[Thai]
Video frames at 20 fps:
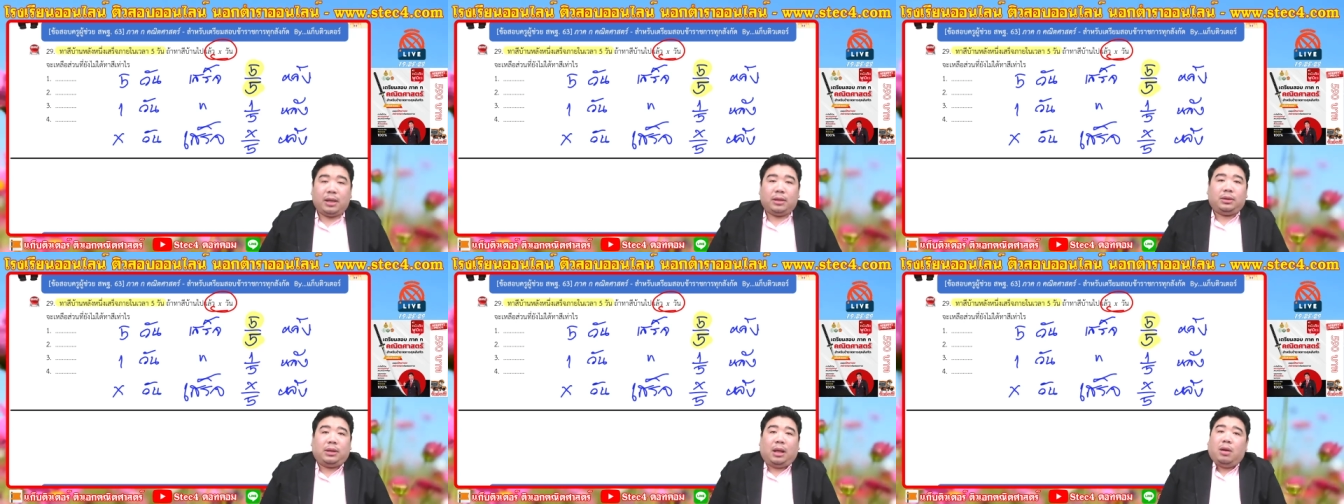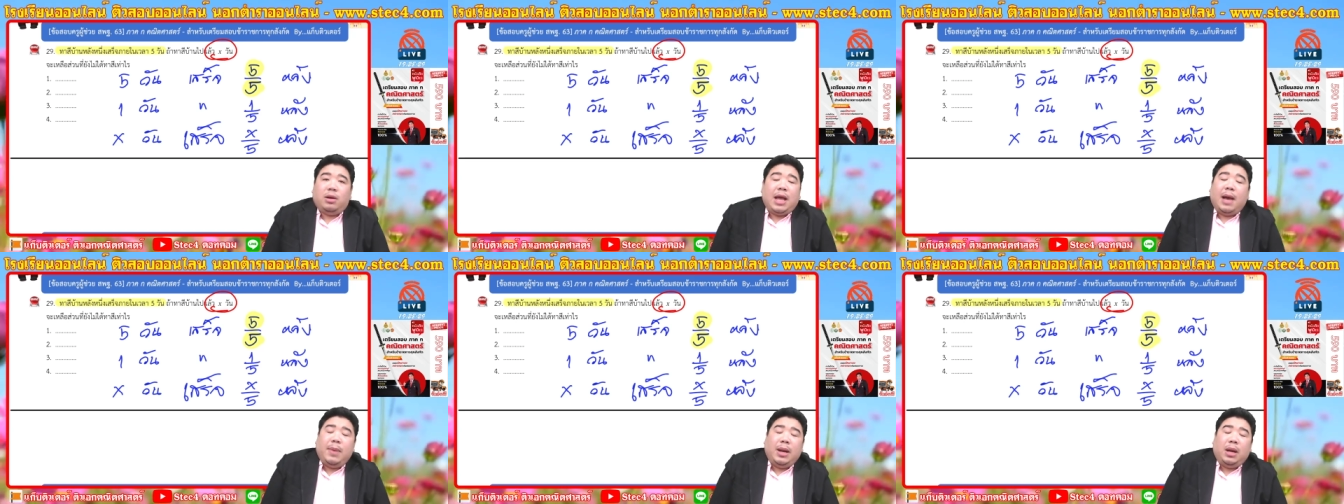แต่เรา
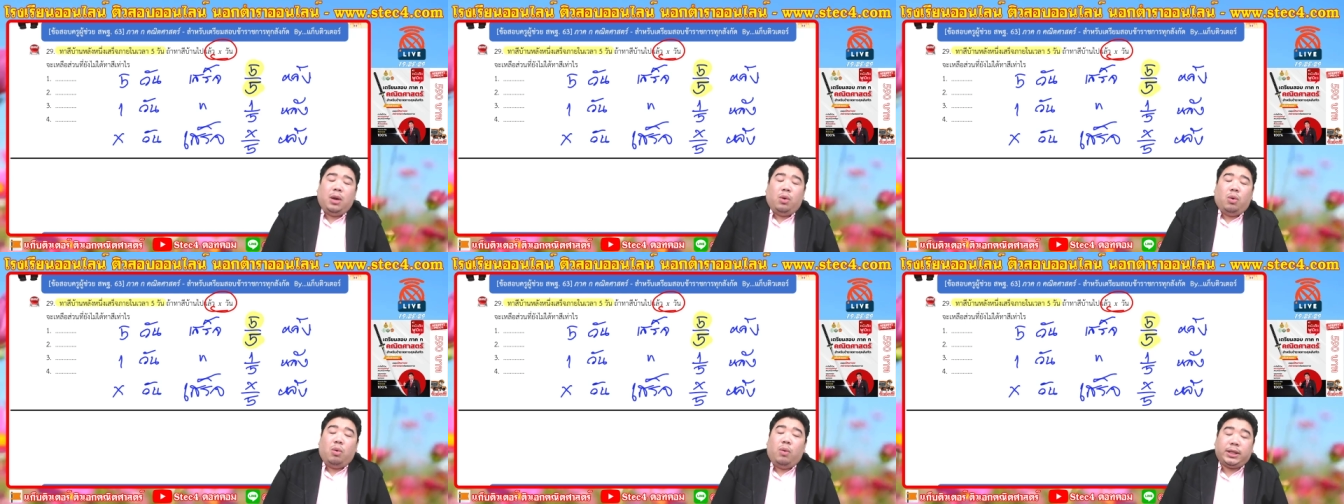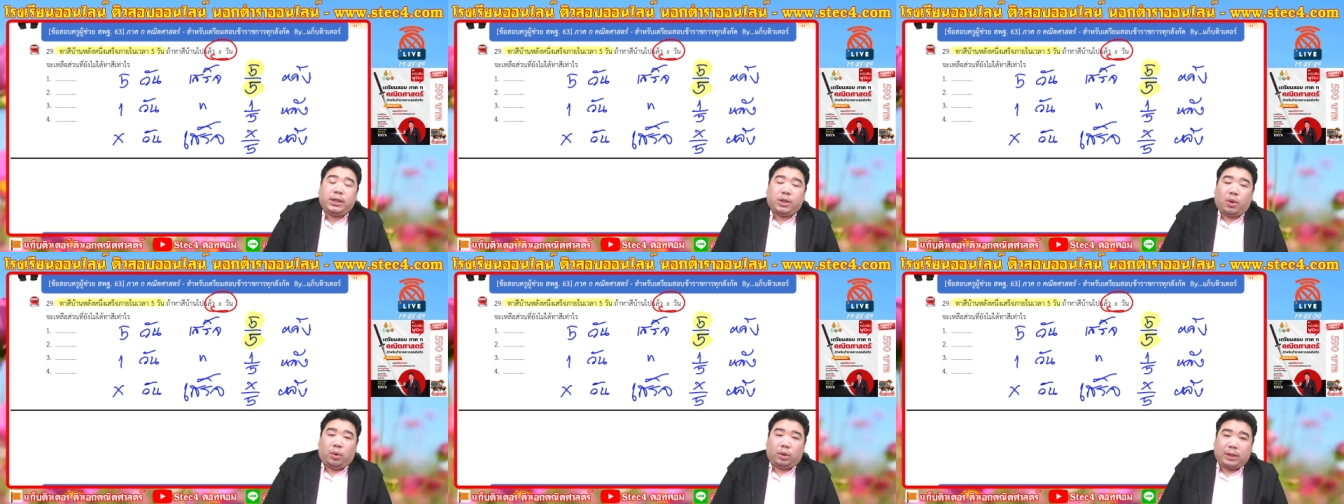ยังไม่รู้ว่า
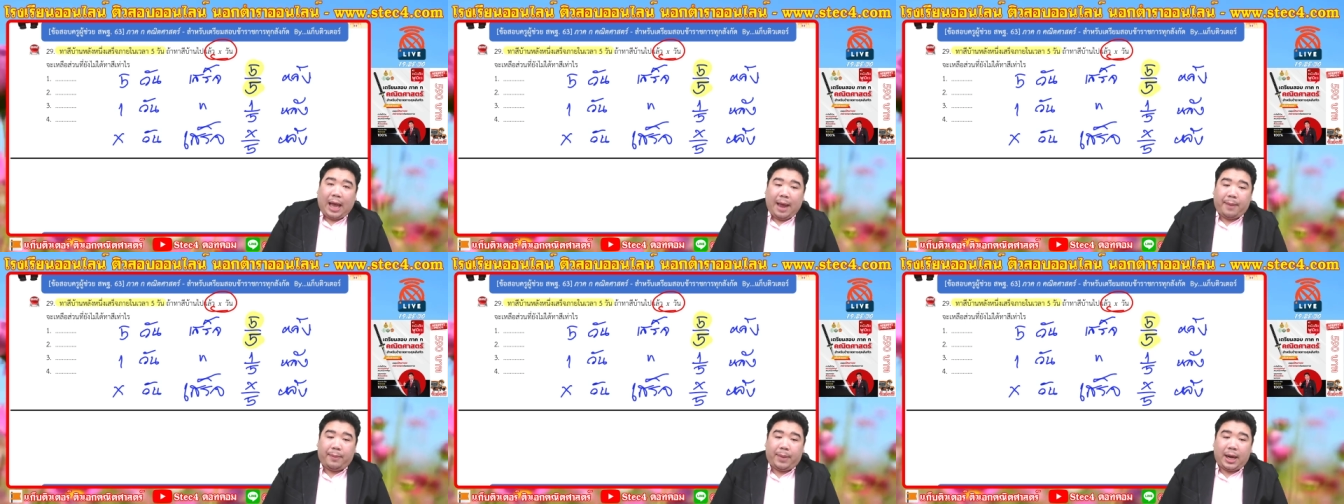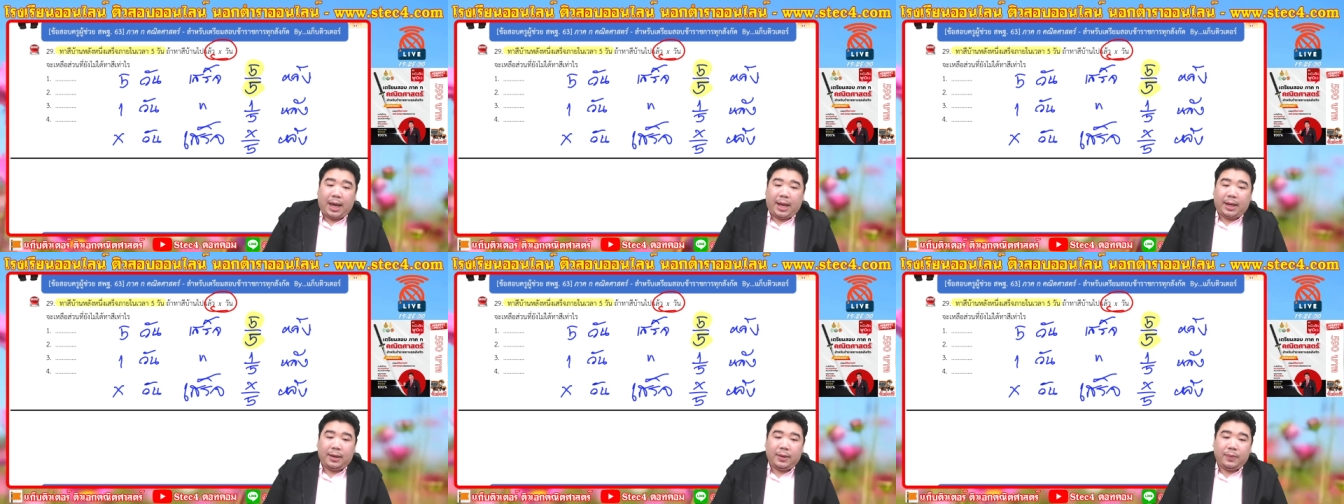โจทย์ ถามอะ
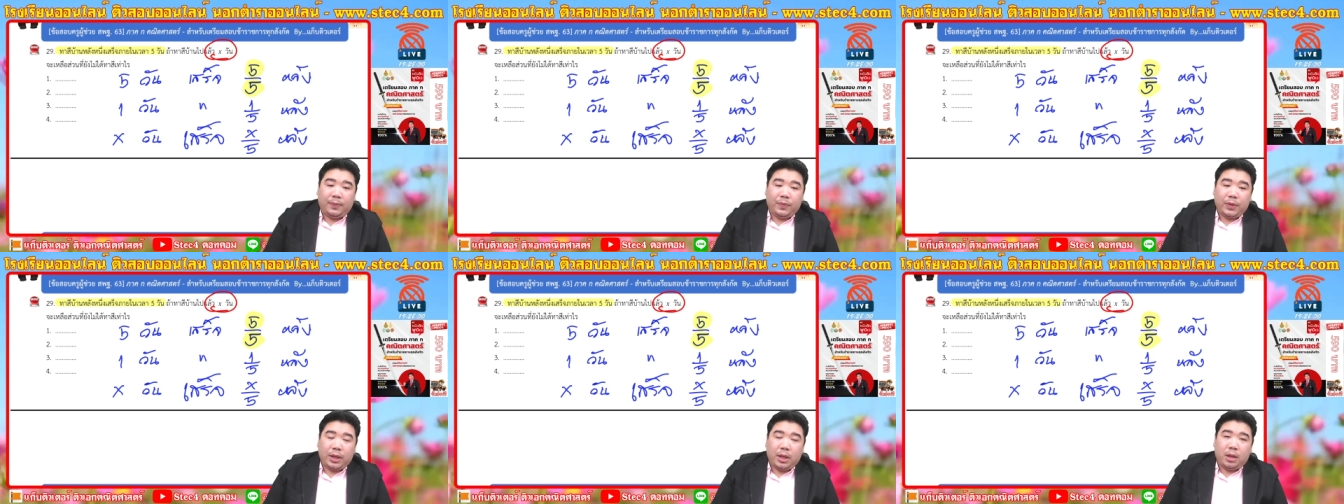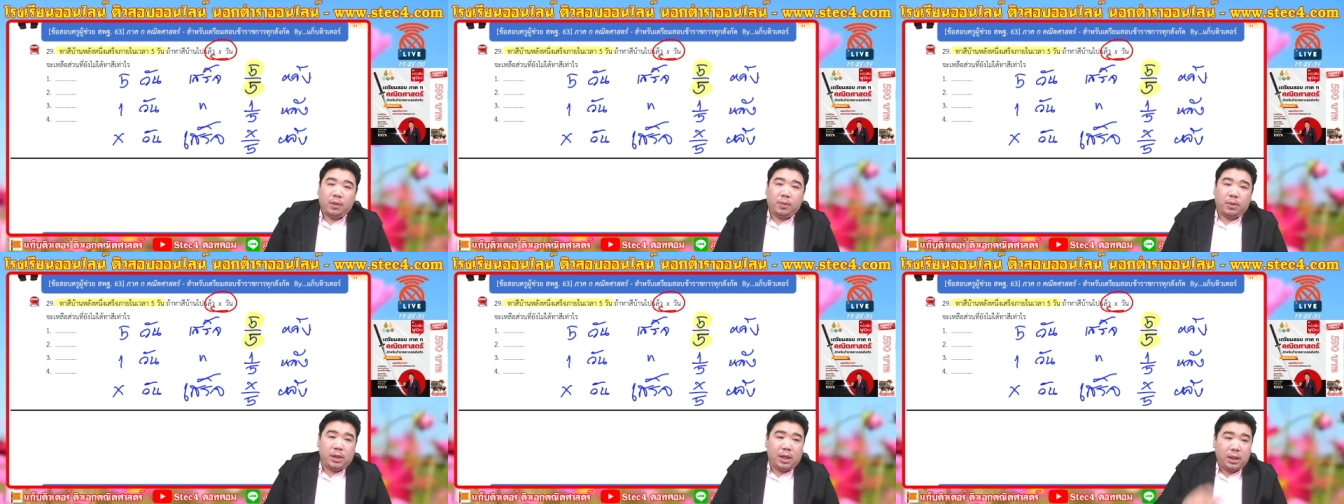ไร
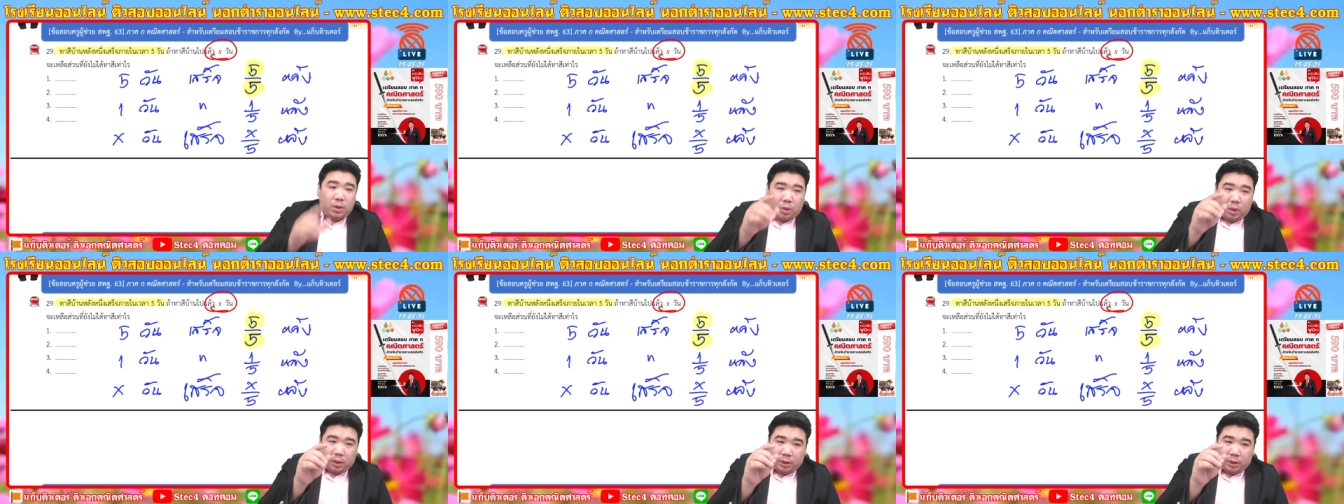ราะฉะนั้นค